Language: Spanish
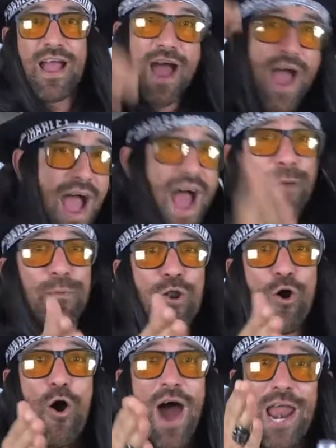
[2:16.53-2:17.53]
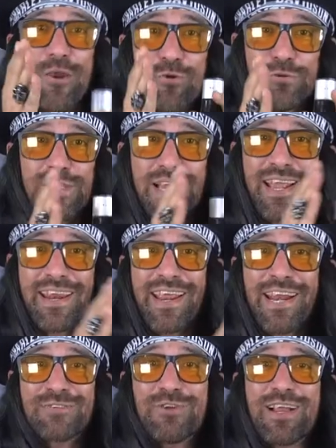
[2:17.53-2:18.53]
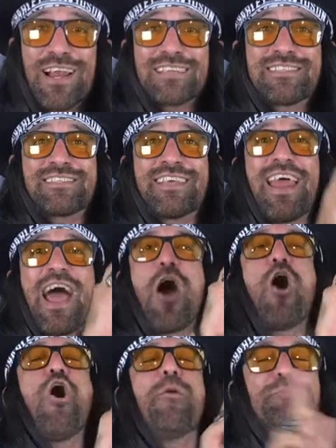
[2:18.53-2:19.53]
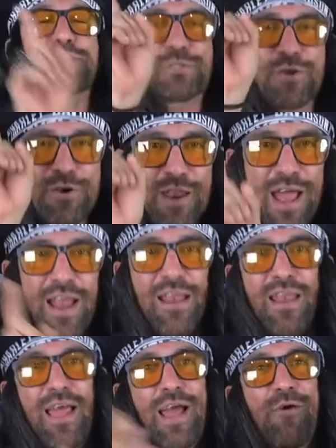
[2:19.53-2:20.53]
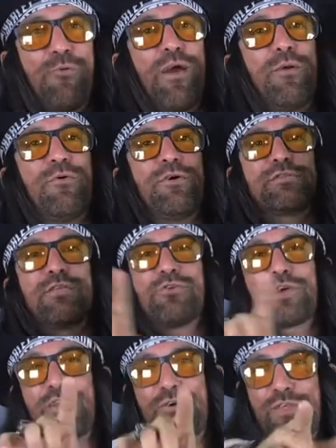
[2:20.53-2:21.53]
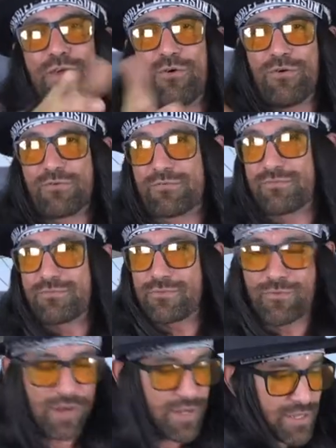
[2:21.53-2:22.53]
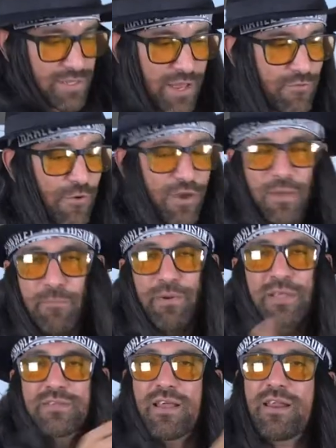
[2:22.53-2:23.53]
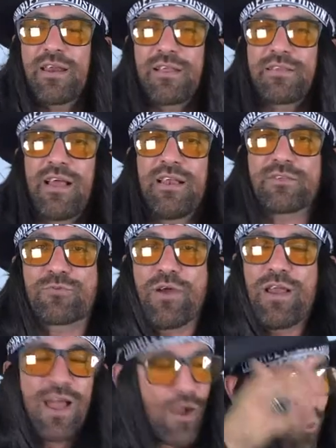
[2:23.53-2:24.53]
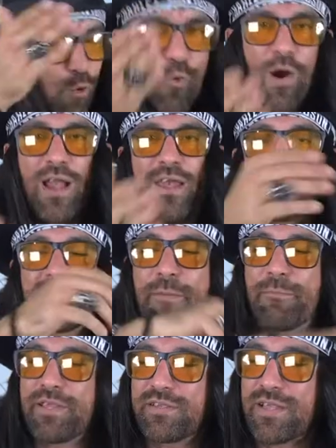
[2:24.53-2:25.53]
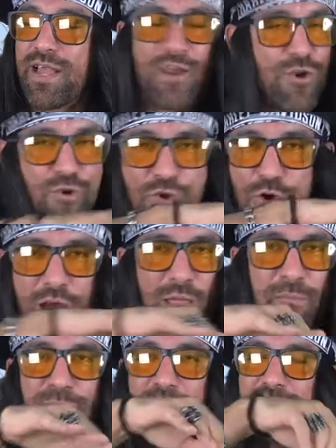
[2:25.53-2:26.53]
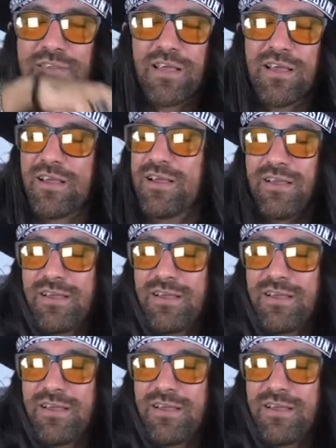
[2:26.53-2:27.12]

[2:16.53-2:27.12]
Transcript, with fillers: AMLO anuncia que regreso a clase será opcional. A huevo, eso es lo que yo digo. ¿Cuál es la fucking prisa de regresar a la escuela? ¿Cuál es la prisa? No hay prisa.